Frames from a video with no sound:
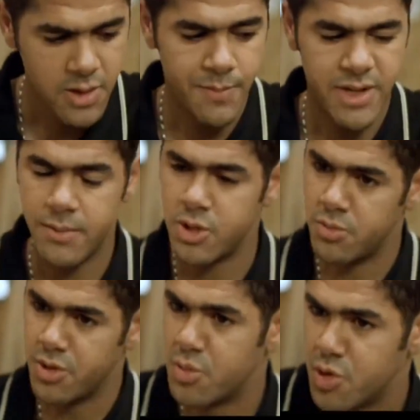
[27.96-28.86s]
Non, c'est pas ça,
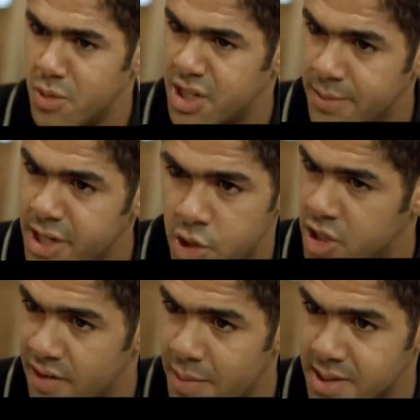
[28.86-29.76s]
mais, tu, tu, me l'as jamais dit,
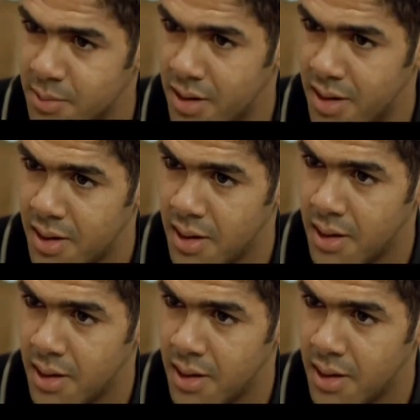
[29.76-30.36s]
je le savais pas, ça, moi